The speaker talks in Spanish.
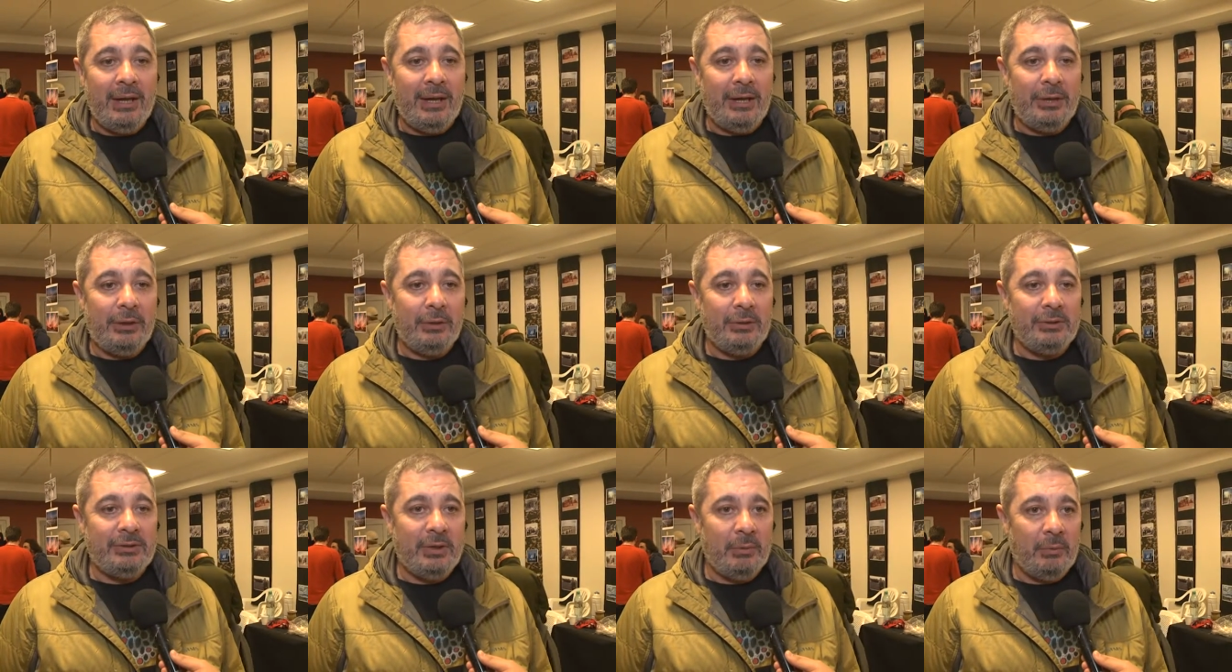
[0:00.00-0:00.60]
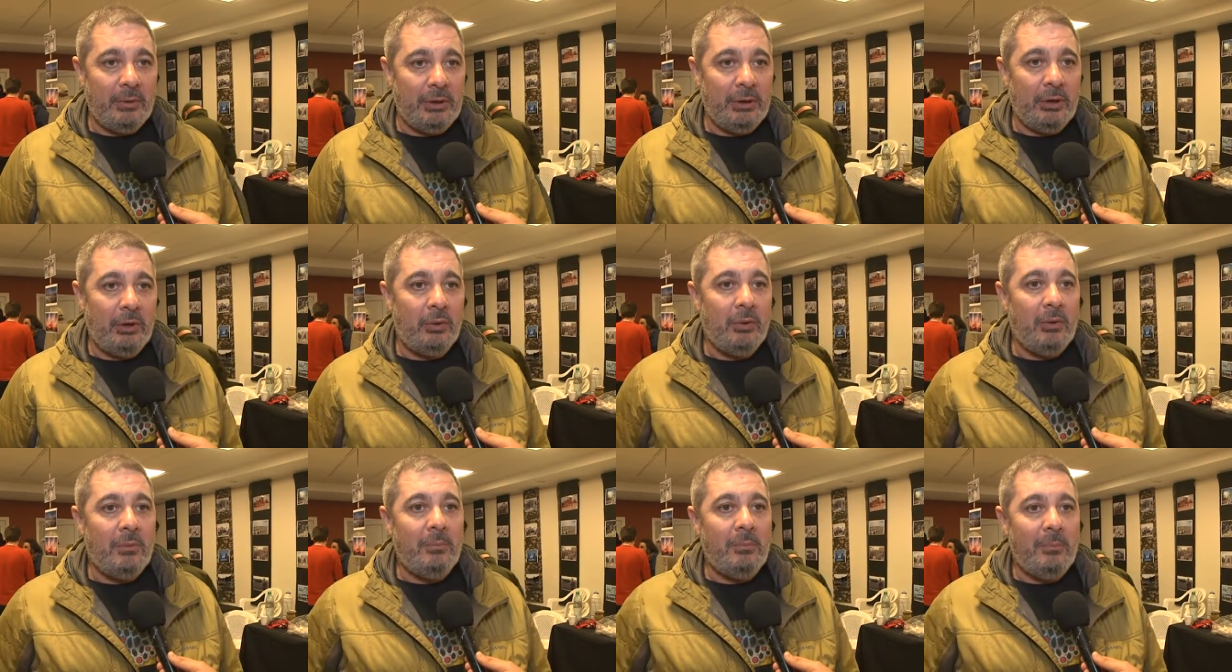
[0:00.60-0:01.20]
Entonces,
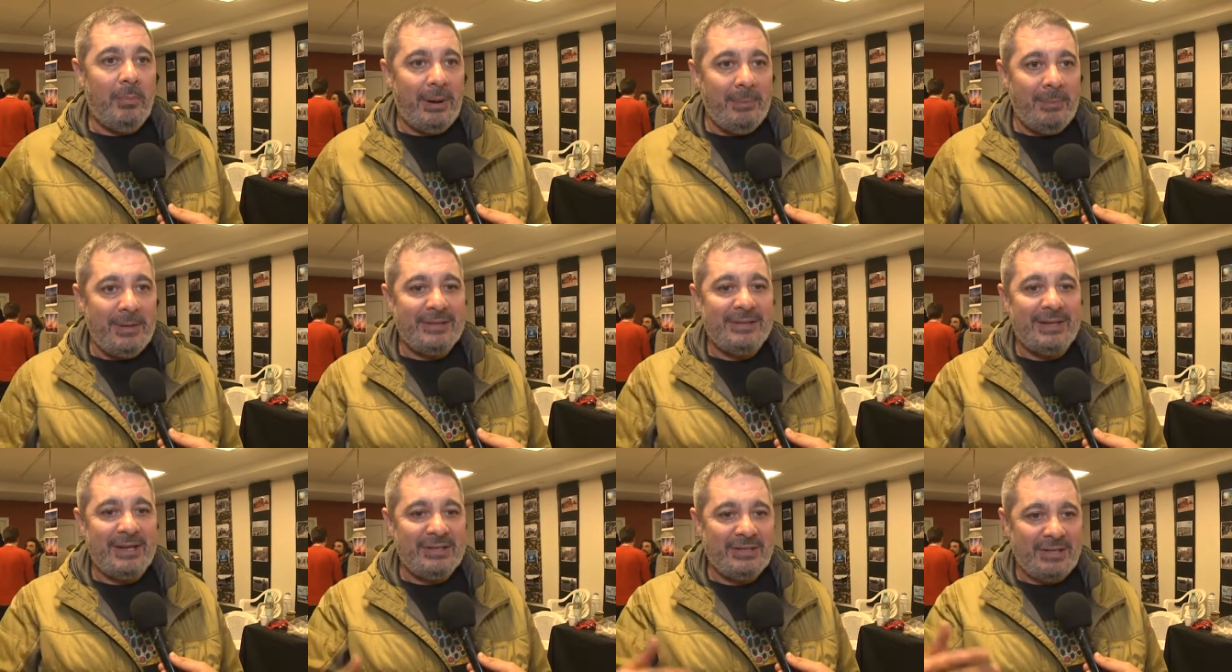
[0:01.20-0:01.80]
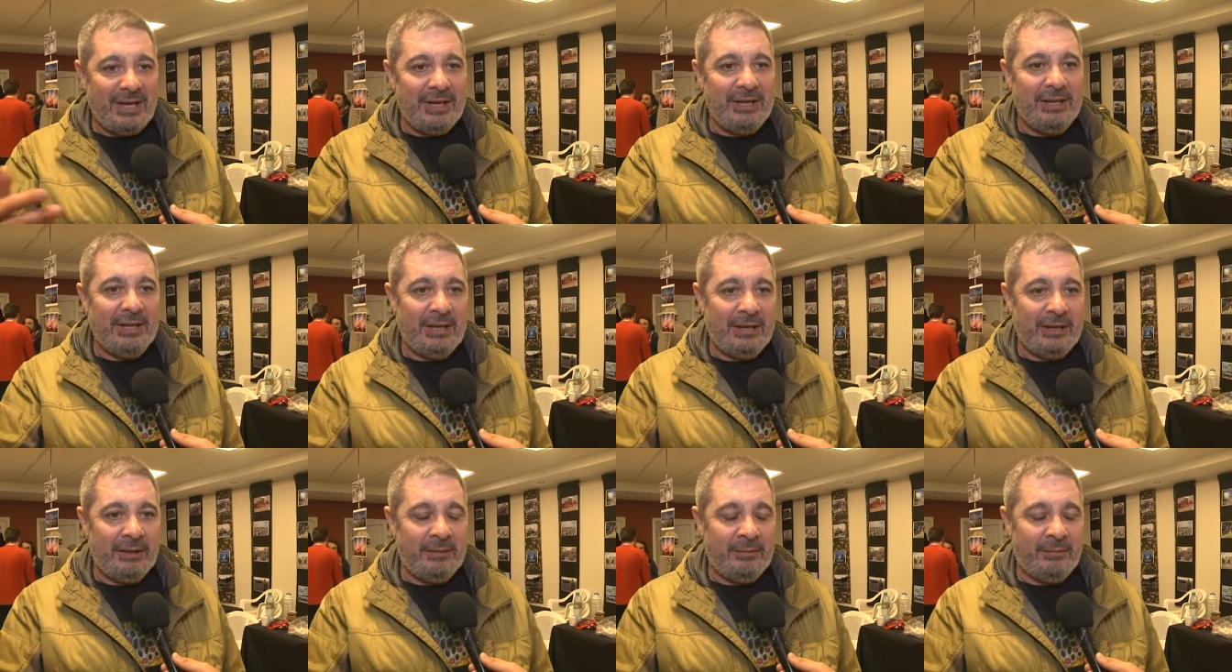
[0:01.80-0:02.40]
bueno, va más allá
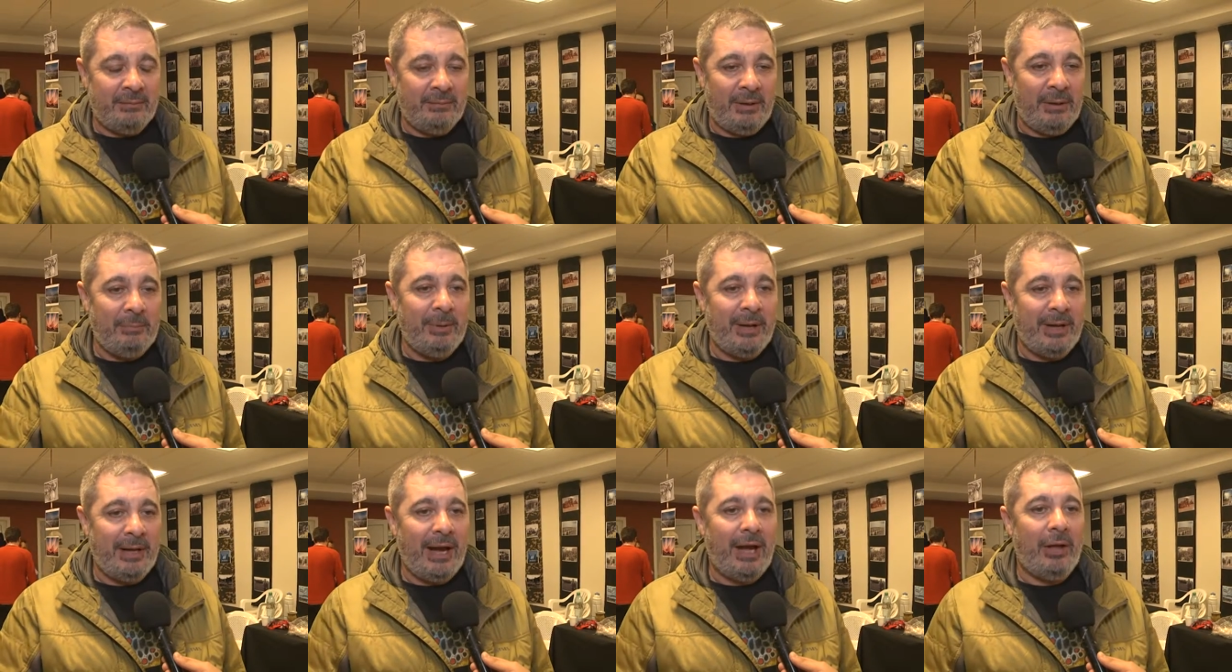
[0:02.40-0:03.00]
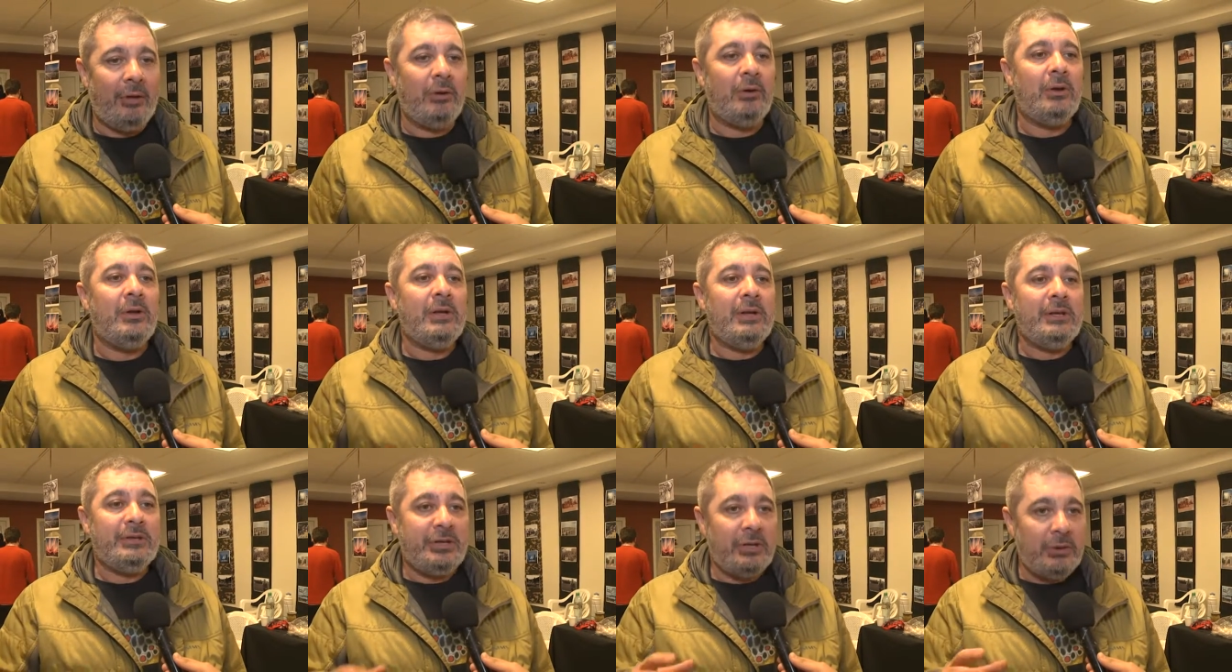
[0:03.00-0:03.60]
del mm, pescado,
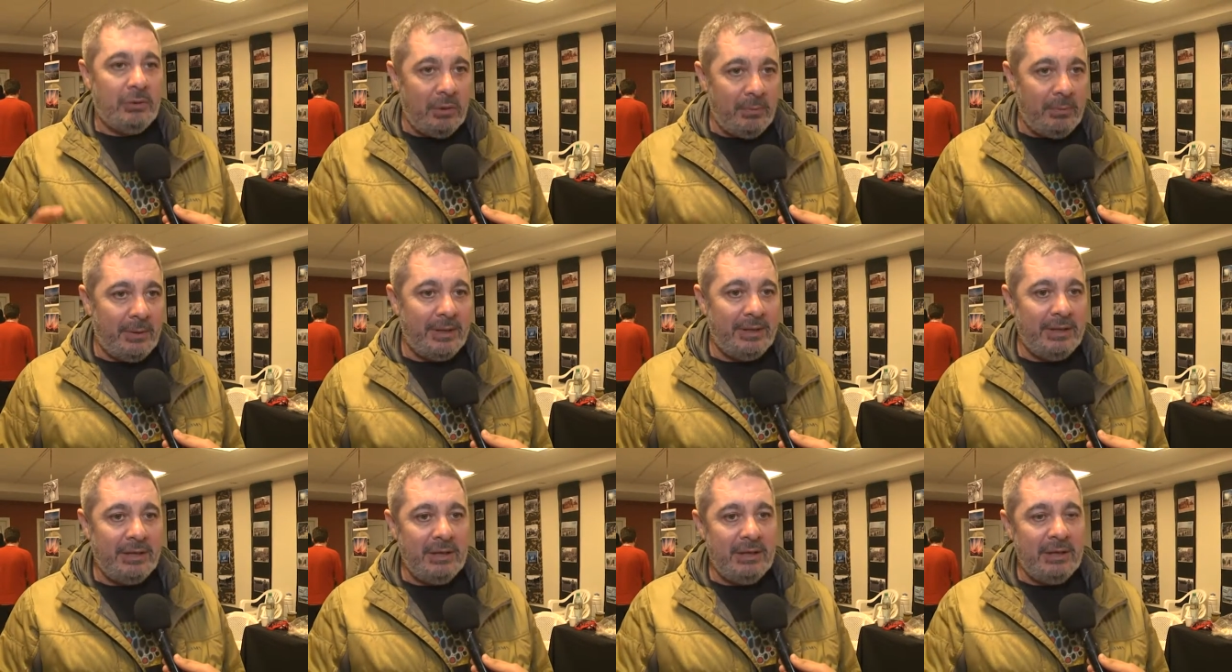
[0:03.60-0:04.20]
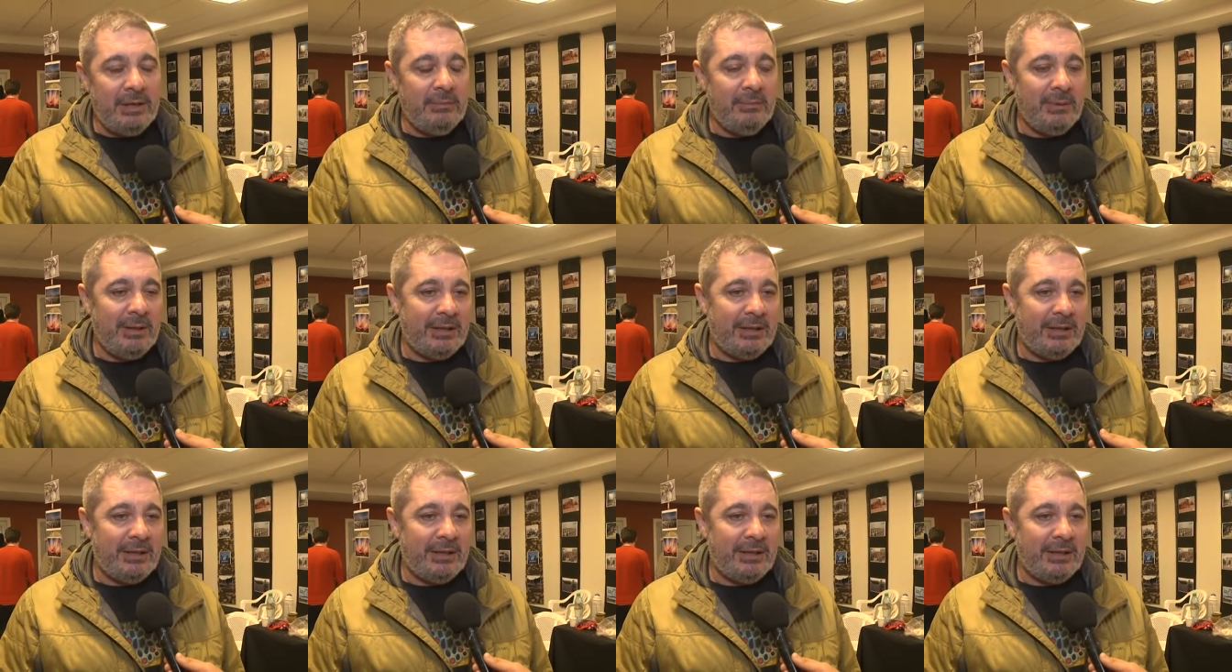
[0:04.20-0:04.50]
sino es venir y